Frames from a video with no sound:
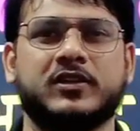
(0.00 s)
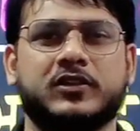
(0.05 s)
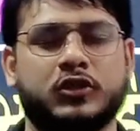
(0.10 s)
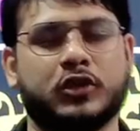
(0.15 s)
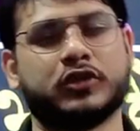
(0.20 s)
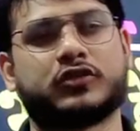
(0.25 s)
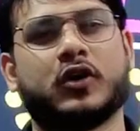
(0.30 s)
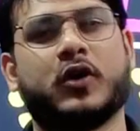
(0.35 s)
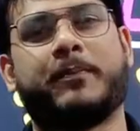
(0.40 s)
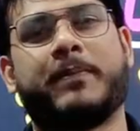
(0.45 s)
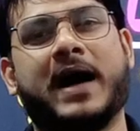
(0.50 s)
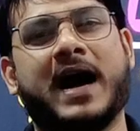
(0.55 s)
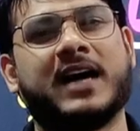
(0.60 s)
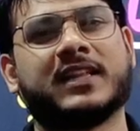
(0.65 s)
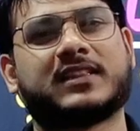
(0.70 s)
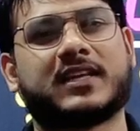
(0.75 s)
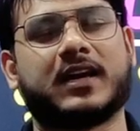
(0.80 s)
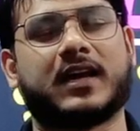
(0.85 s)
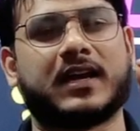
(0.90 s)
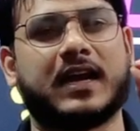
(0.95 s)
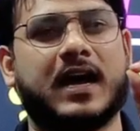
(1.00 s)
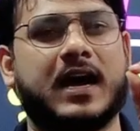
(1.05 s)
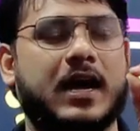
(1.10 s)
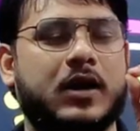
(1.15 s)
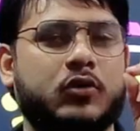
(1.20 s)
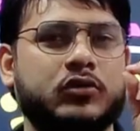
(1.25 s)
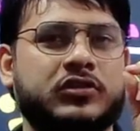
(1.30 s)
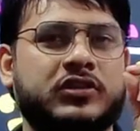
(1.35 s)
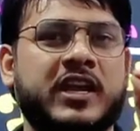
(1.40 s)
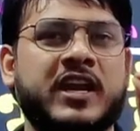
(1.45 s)
दोस्तों बात कर रहा
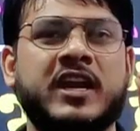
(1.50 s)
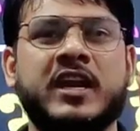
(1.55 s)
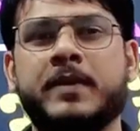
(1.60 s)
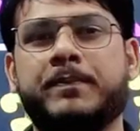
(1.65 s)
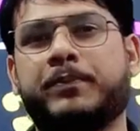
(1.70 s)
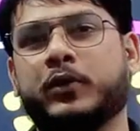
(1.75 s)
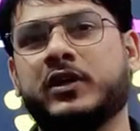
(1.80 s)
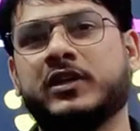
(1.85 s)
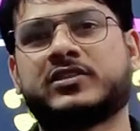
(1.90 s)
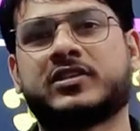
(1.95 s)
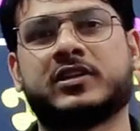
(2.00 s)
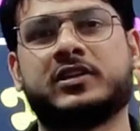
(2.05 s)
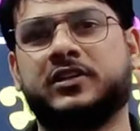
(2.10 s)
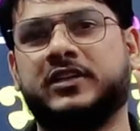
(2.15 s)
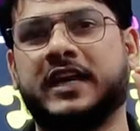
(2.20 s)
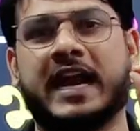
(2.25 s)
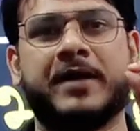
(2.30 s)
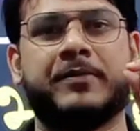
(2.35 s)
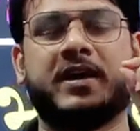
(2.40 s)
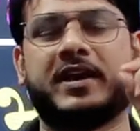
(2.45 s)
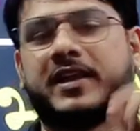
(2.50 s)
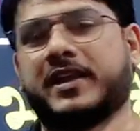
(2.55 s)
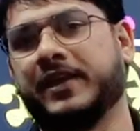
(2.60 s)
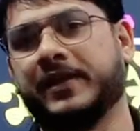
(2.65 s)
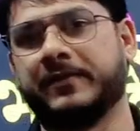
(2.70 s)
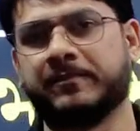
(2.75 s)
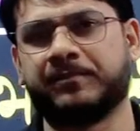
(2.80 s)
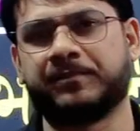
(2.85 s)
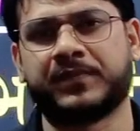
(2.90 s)
हूं दिल्ली पुलिस ड्राइवर की